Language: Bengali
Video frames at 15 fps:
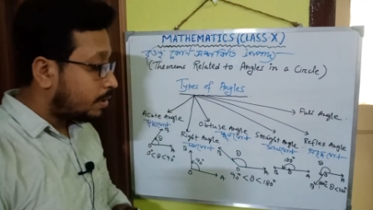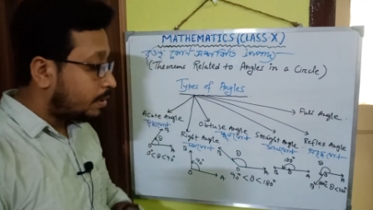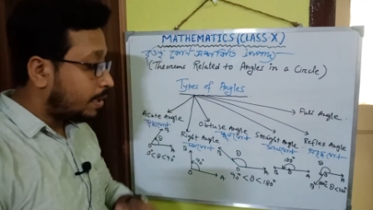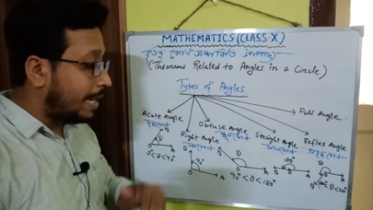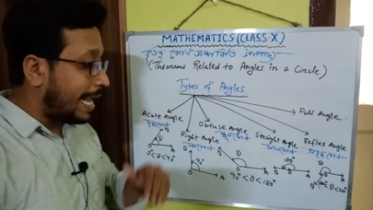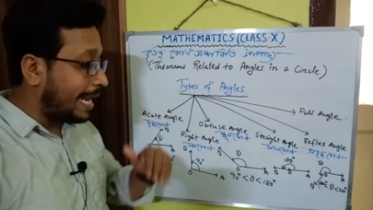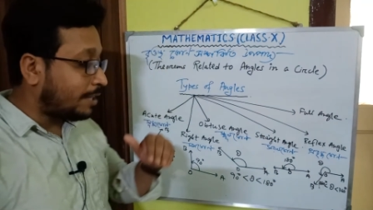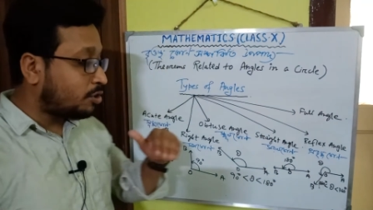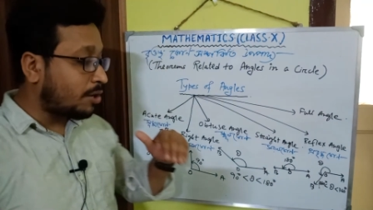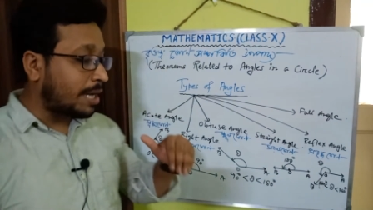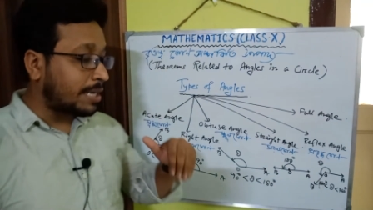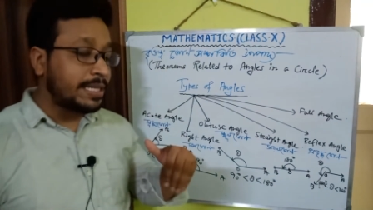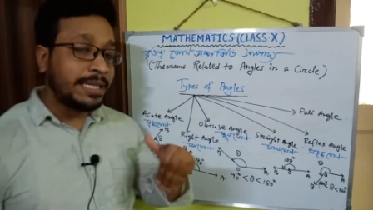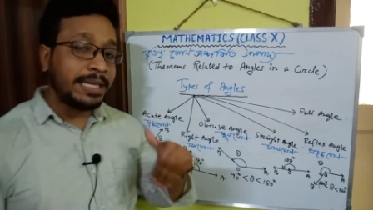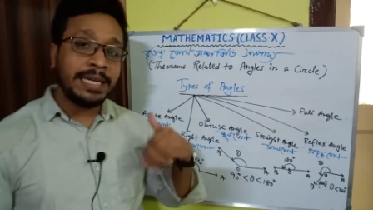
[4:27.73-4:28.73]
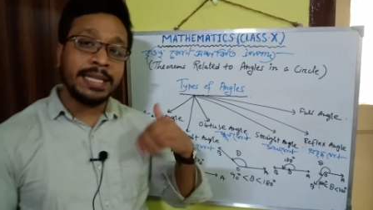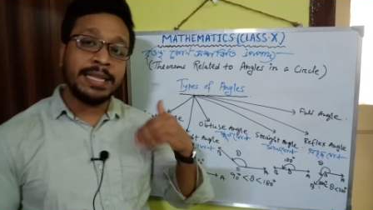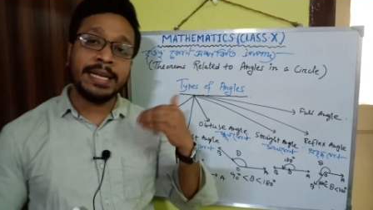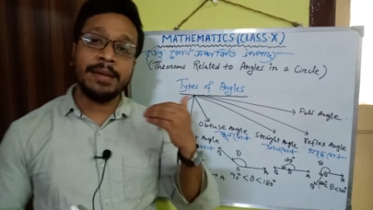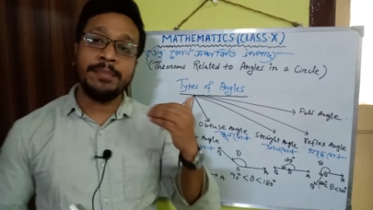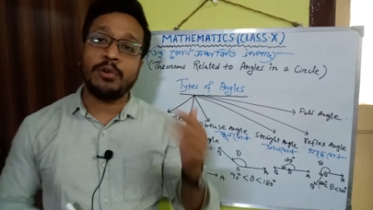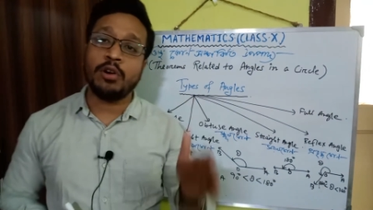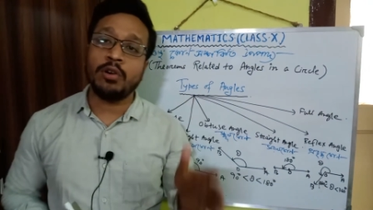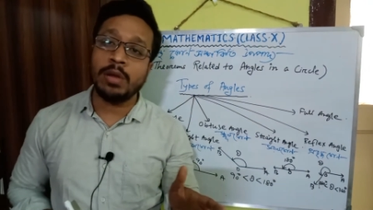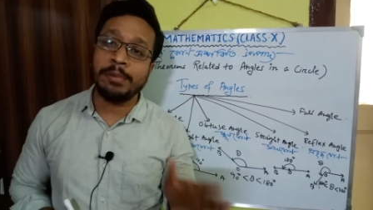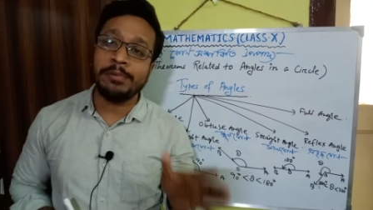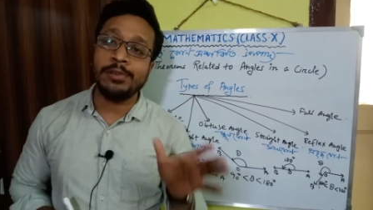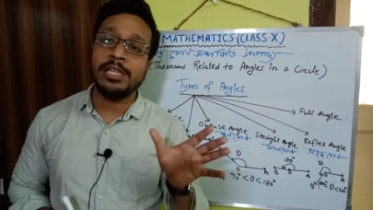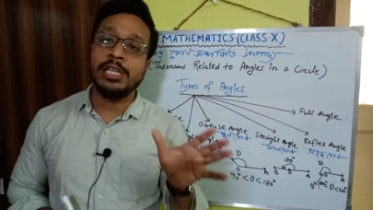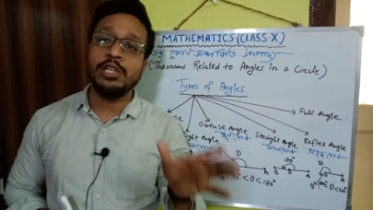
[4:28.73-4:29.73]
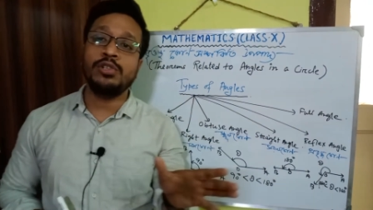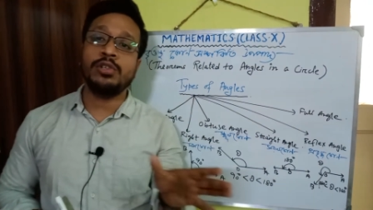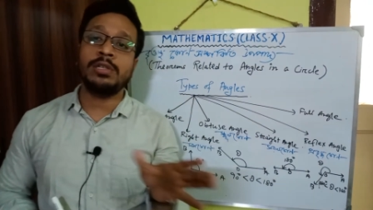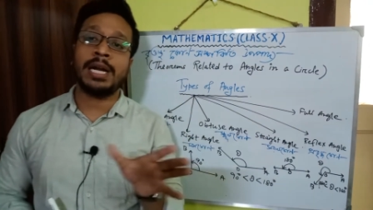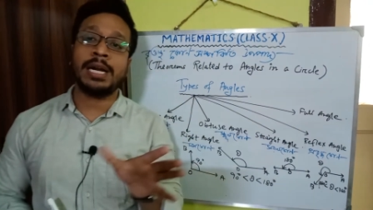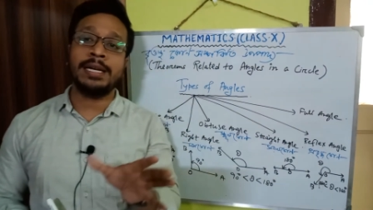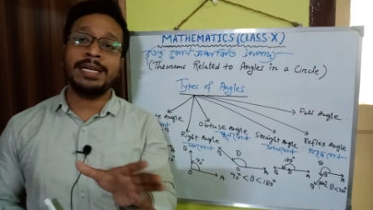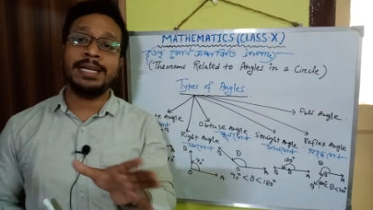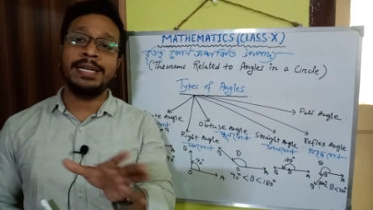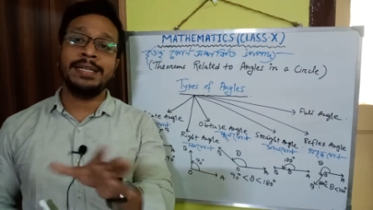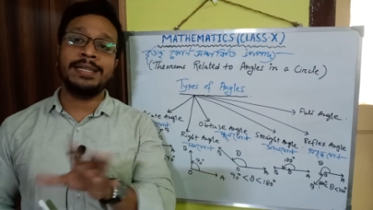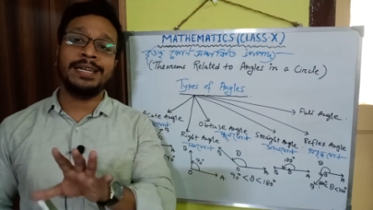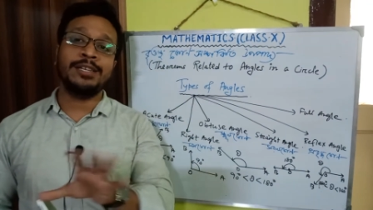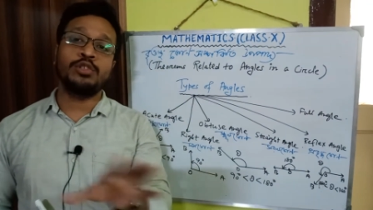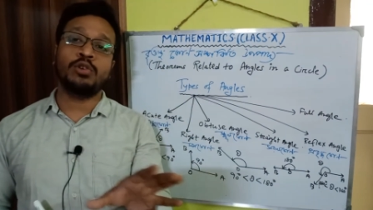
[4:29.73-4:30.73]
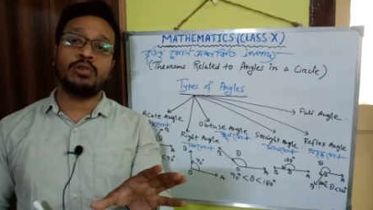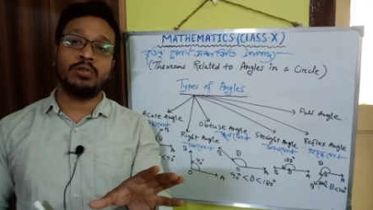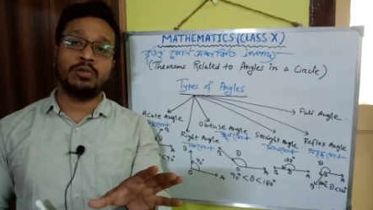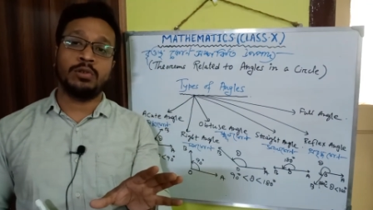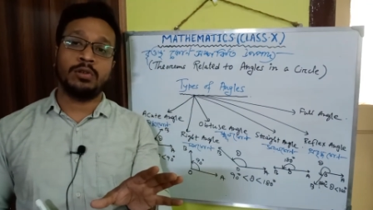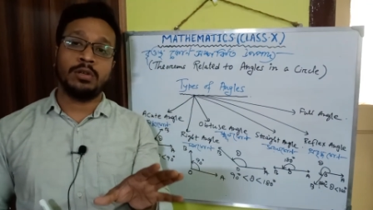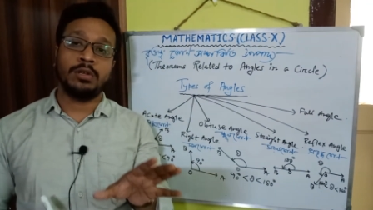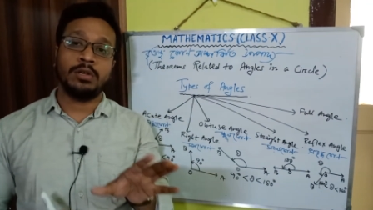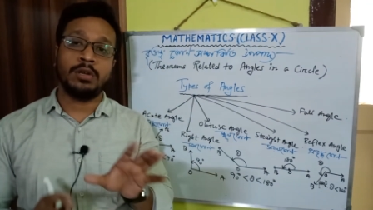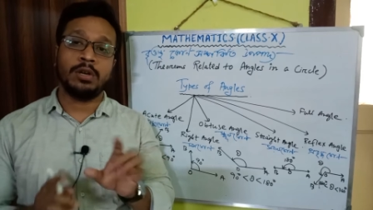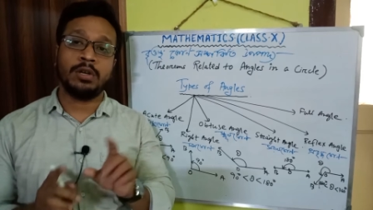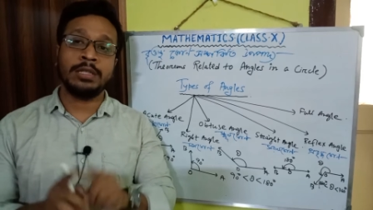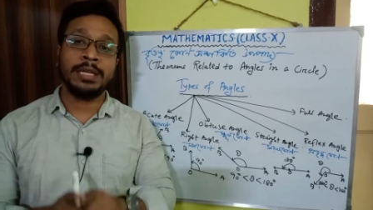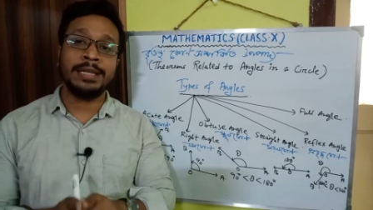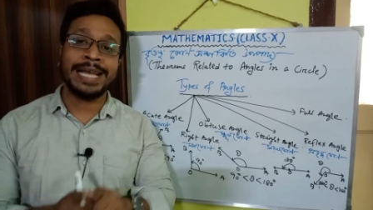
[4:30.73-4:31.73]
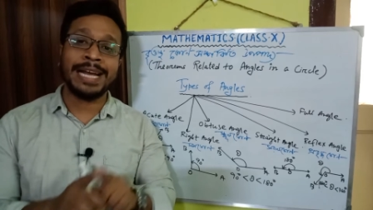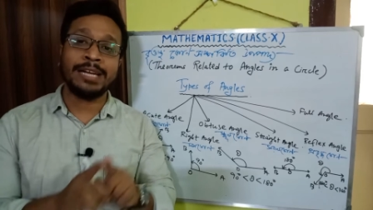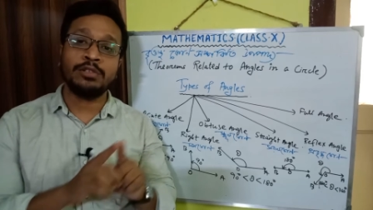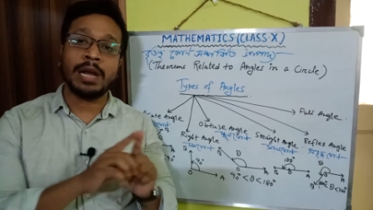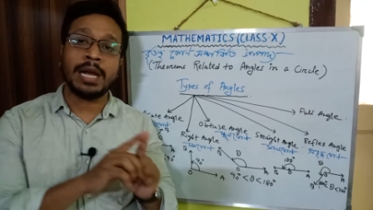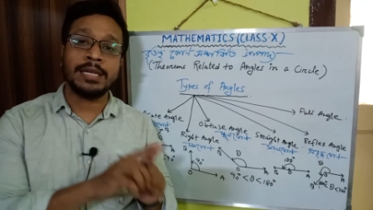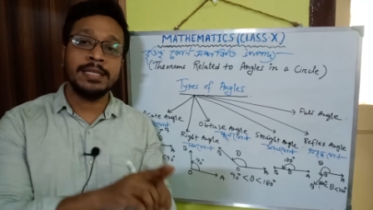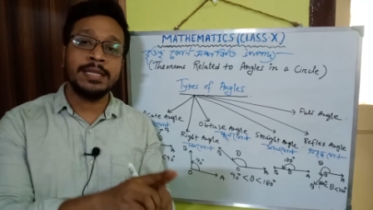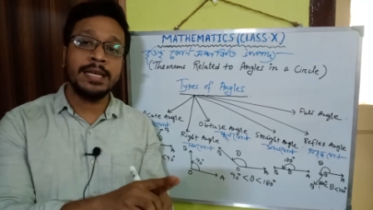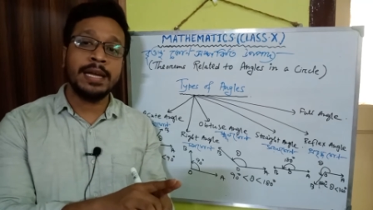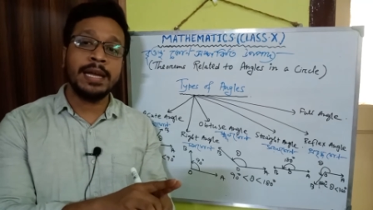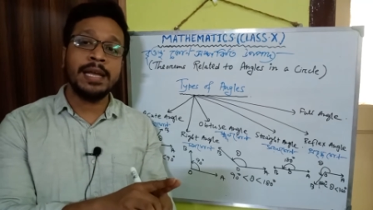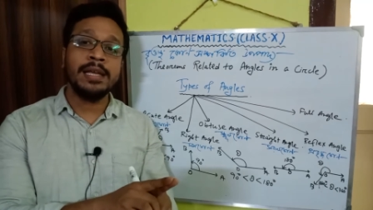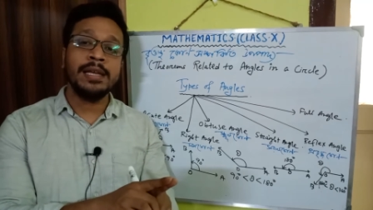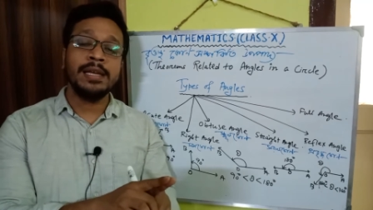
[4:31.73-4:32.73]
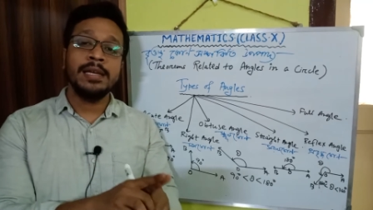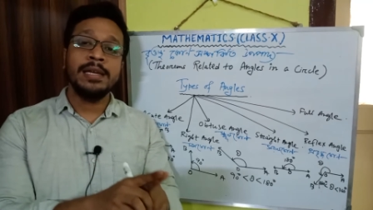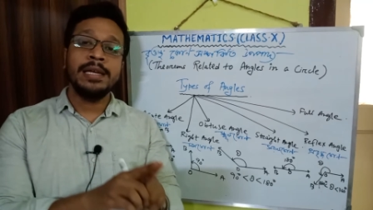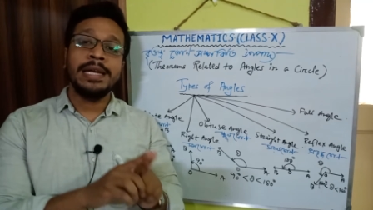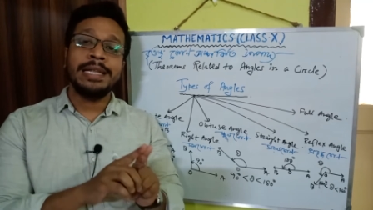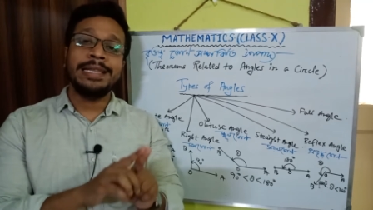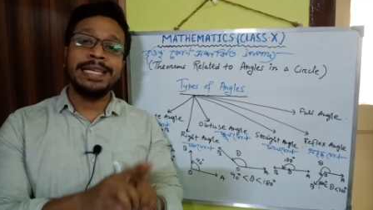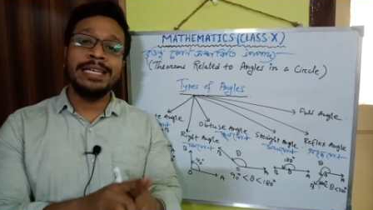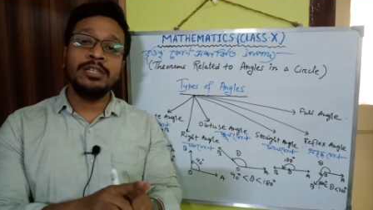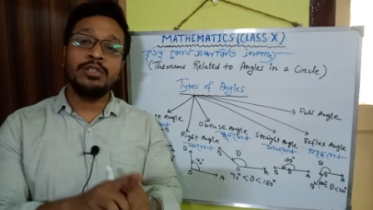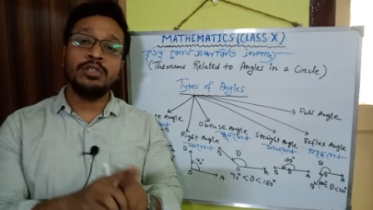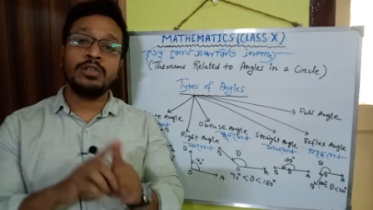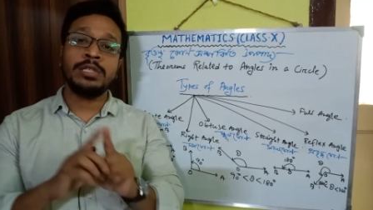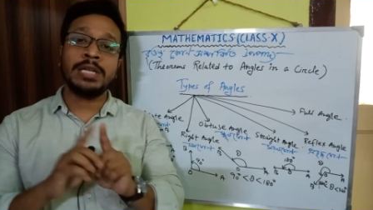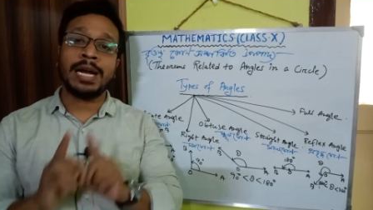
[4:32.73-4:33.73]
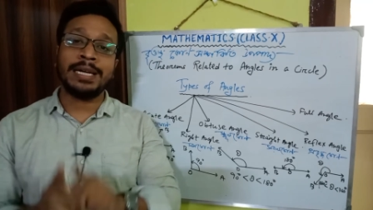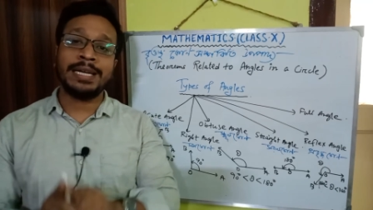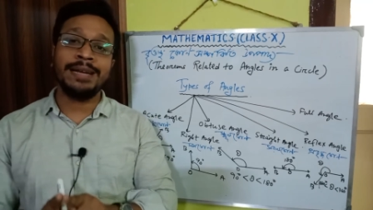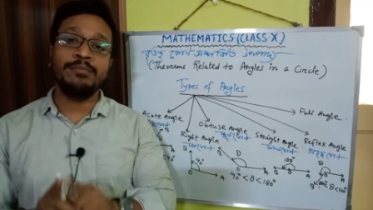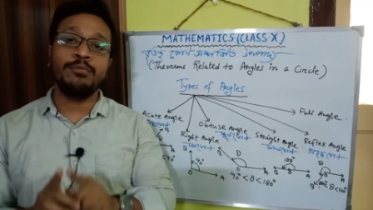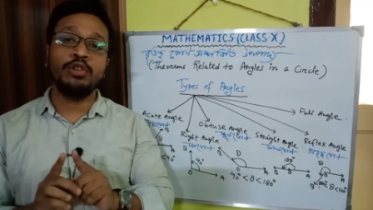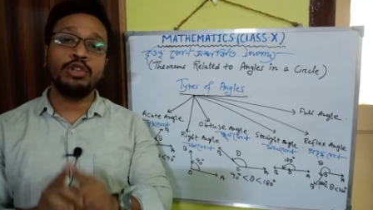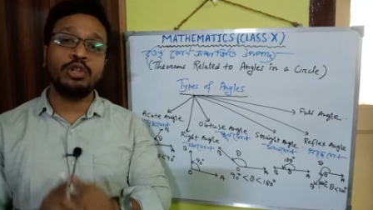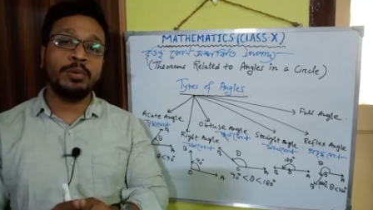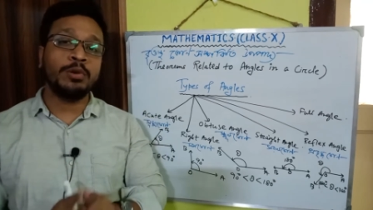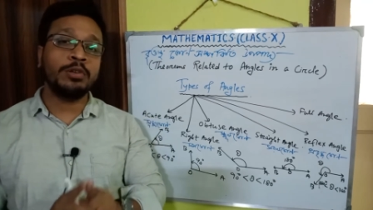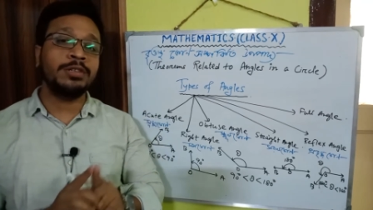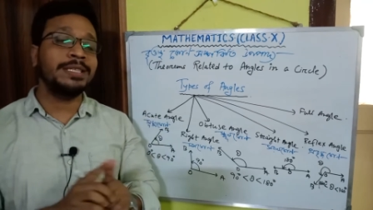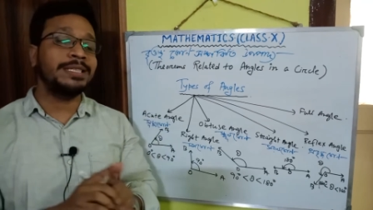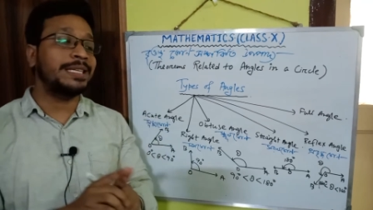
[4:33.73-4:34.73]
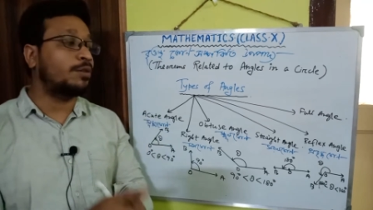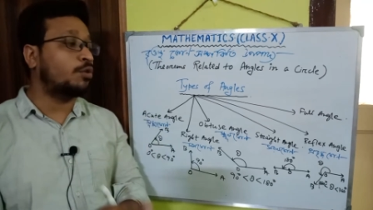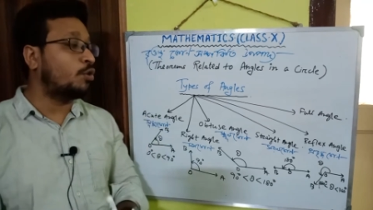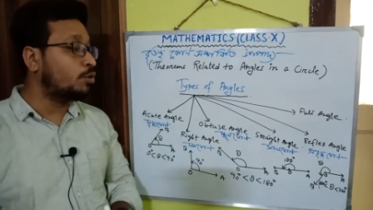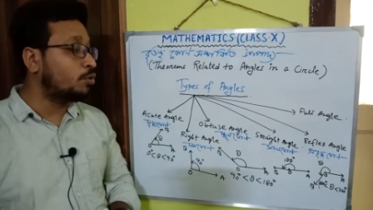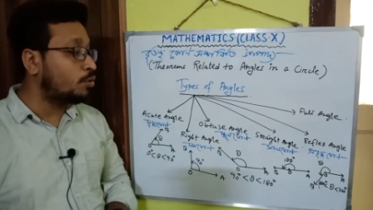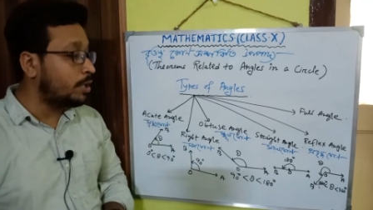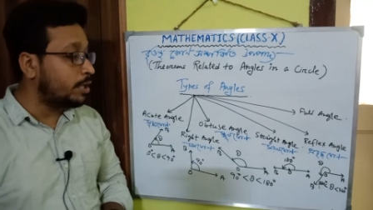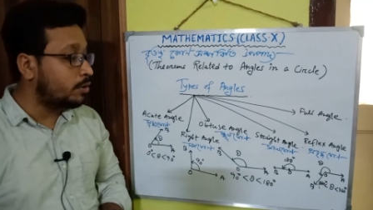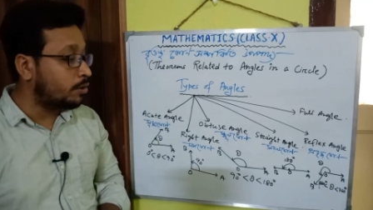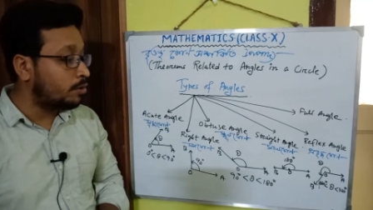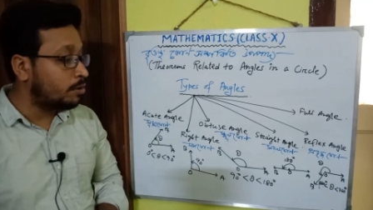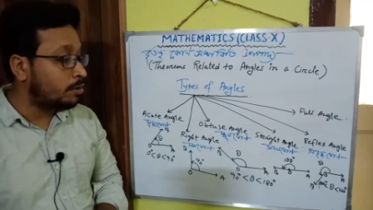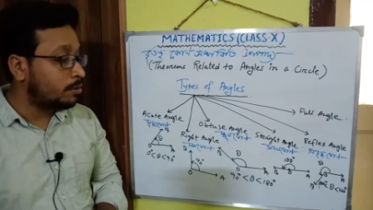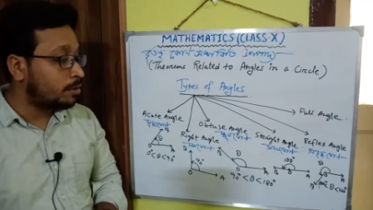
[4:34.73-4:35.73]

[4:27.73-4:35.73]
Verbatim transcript: তাহলে একশো আশি ডিগ্রি থেকে বড় এবং তিনশো ষাট ডিগ্রি থেকে ছোট অর্থাৎ একশো আশি থেকে তিনশো ষাটের মধ্যবর্তী যে কোণগুলি রইল